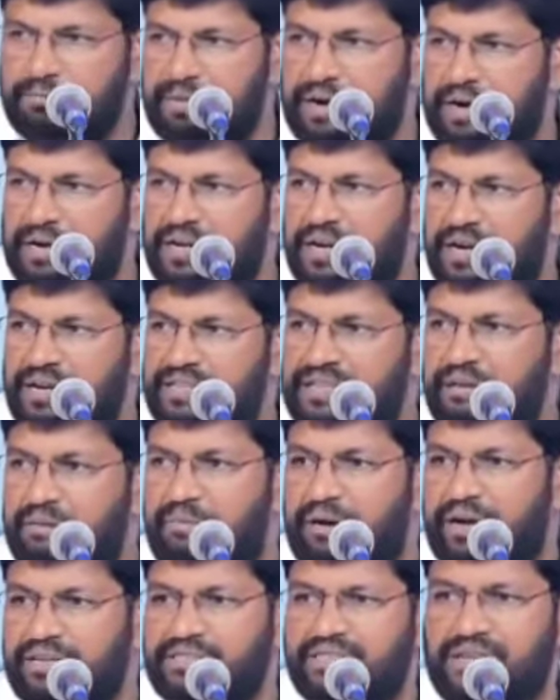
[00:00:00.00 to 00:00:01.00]
మాట్లాడిన
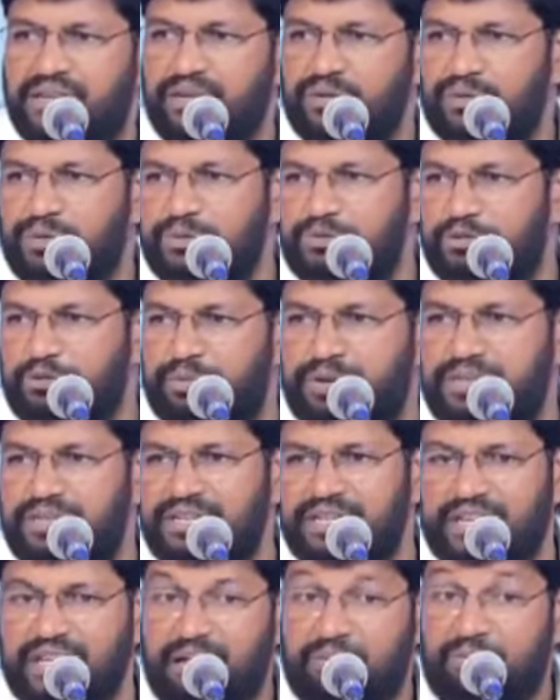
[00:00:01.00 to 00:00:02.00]
భాషలను
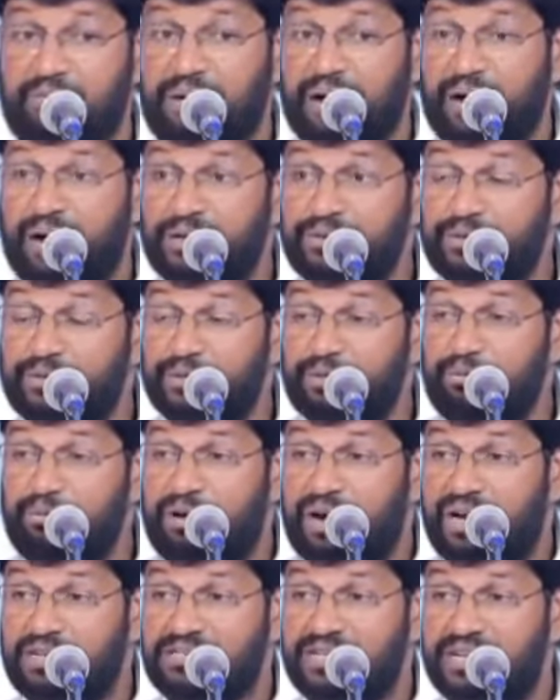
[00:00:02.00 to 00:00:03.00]
గుర్తుపట్టి నా
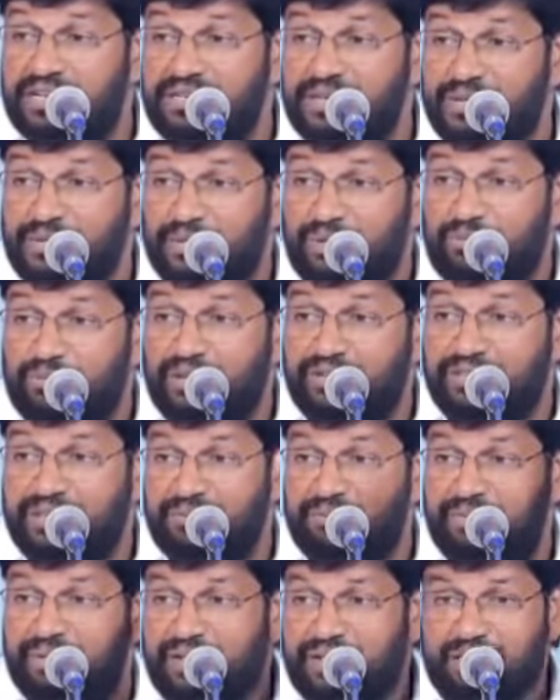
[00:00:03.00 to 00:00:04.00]
మాతృభాష ఏదో మీరు
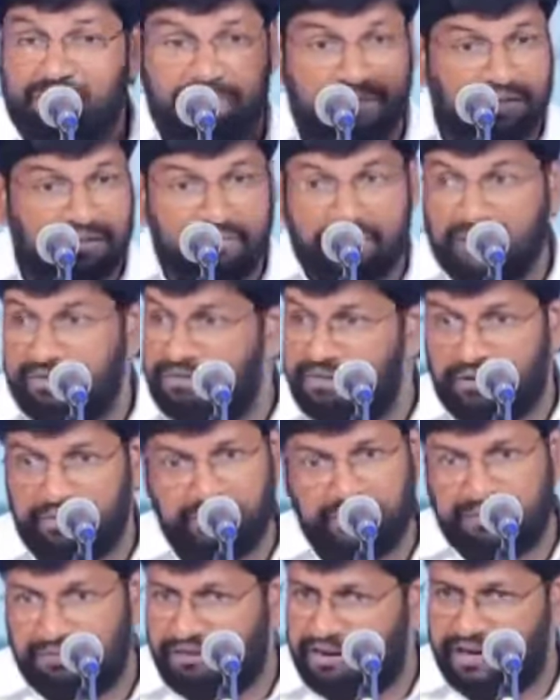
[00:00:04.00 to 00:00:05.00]
చెప్పాలి మీ మీ
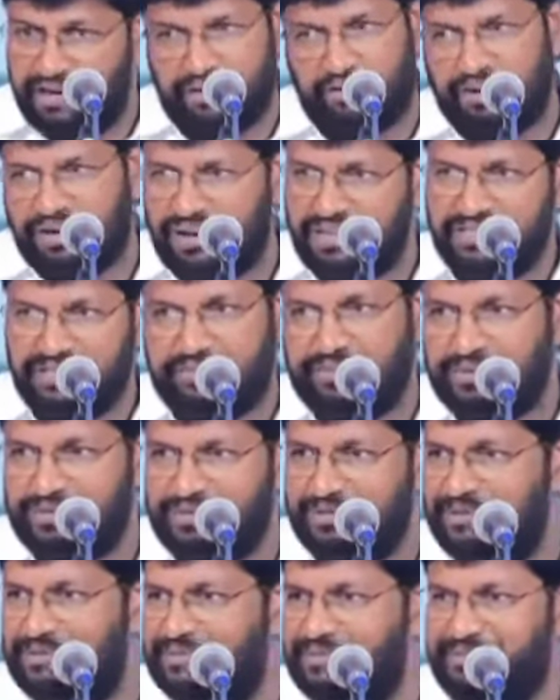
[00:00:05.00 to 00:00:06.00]
మీ వాళ్ళు ఎవరైనా
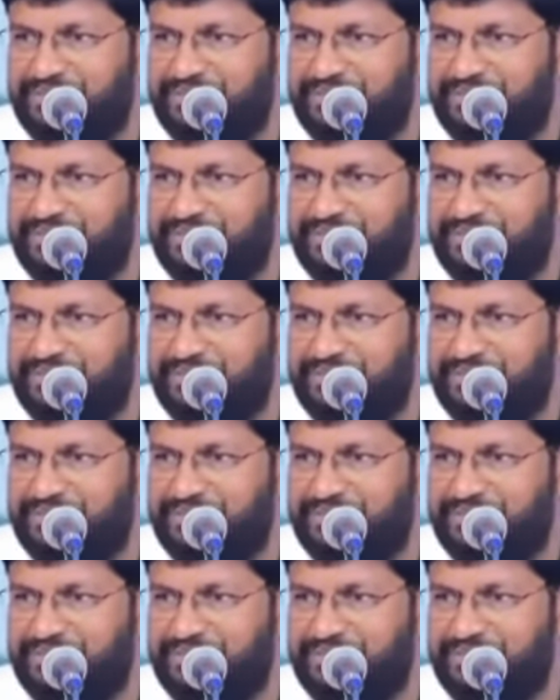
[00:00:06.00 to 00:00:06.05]
చెప్పచ్చు